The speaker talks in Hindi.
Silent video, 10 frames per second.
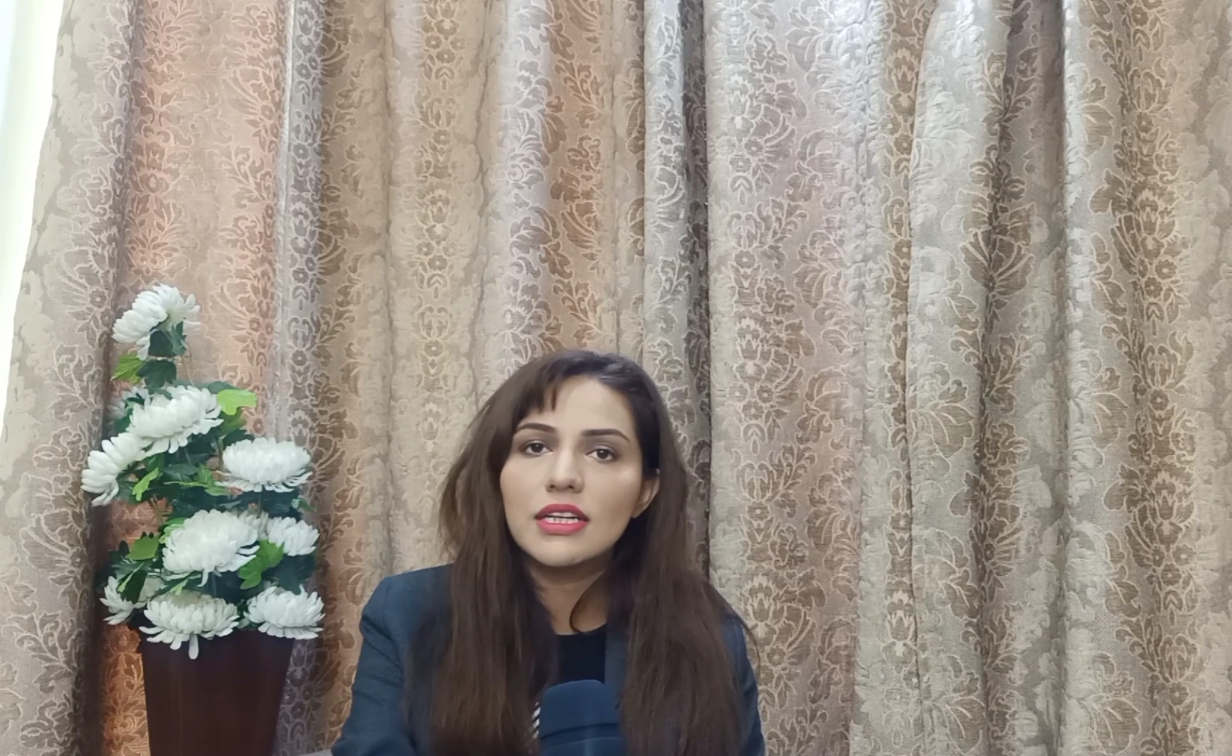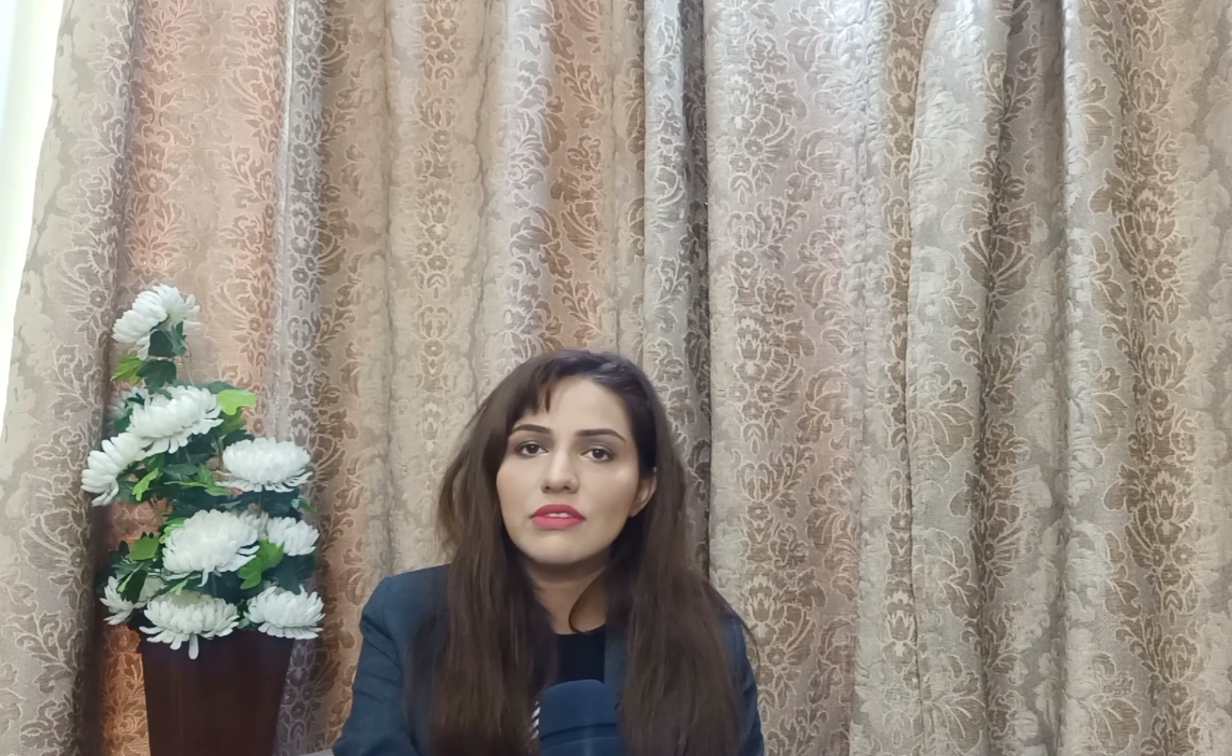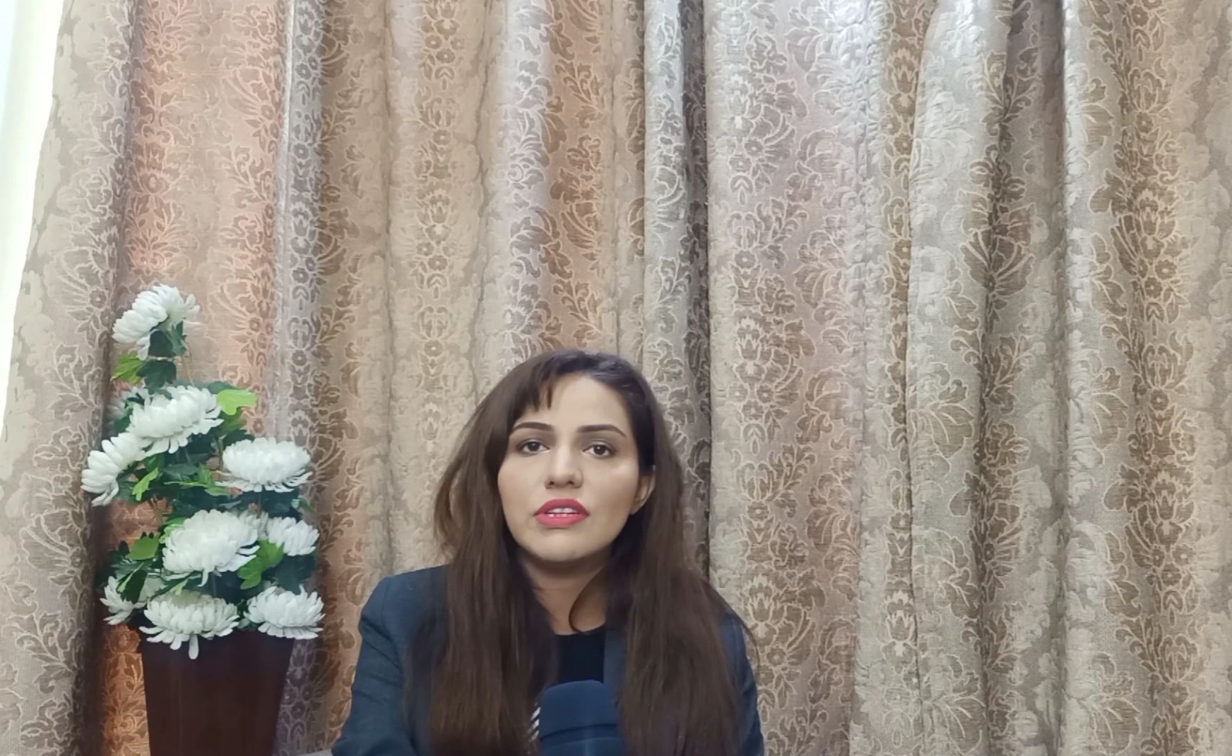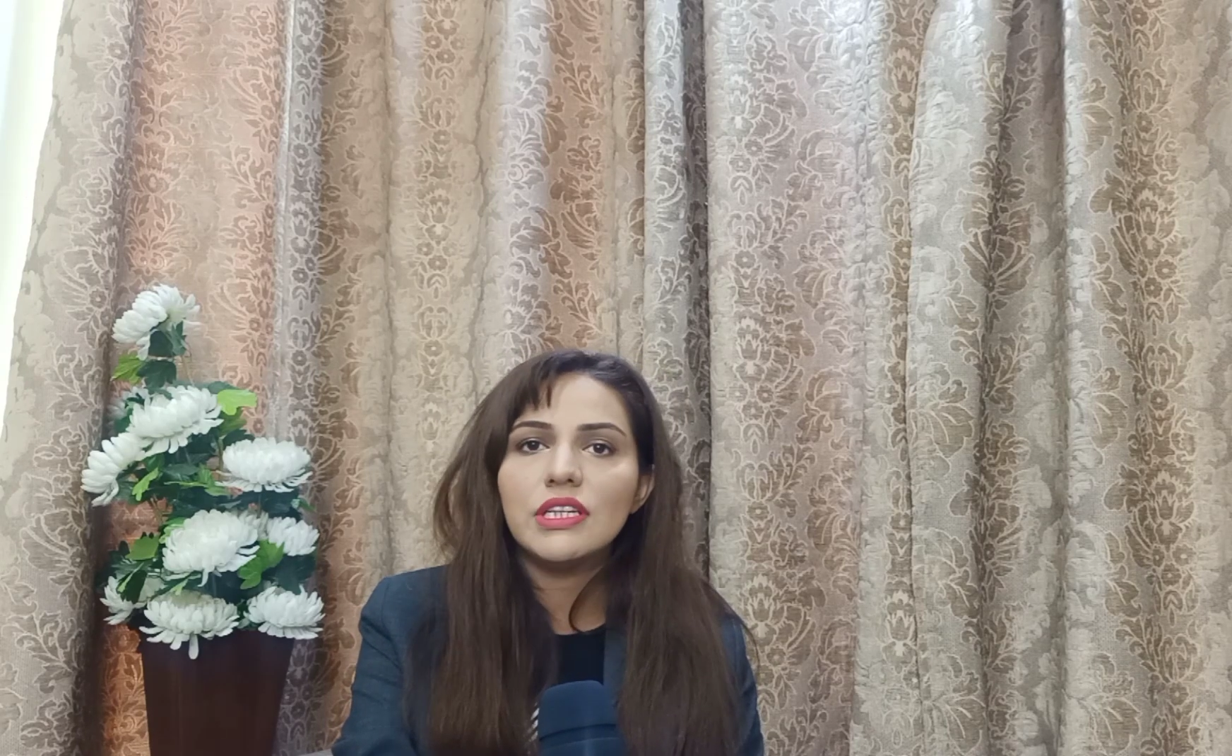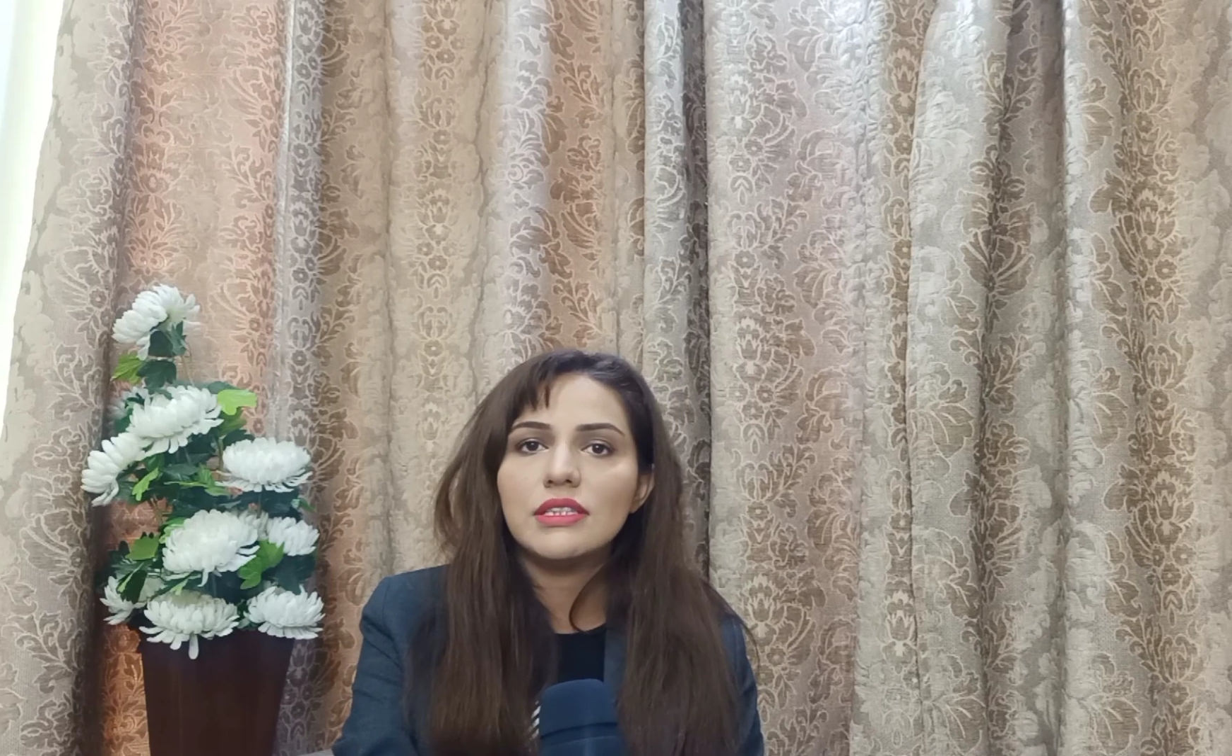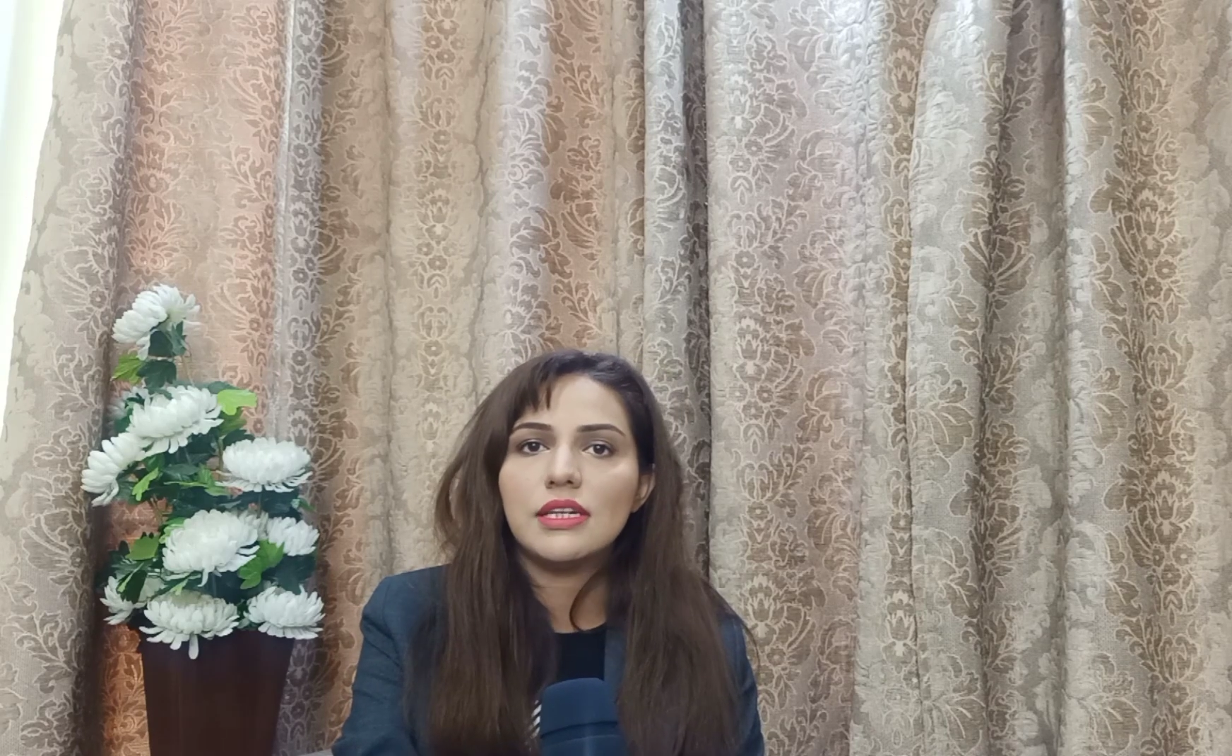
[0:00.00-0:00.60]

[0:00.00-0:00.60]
एक्टिविटीज़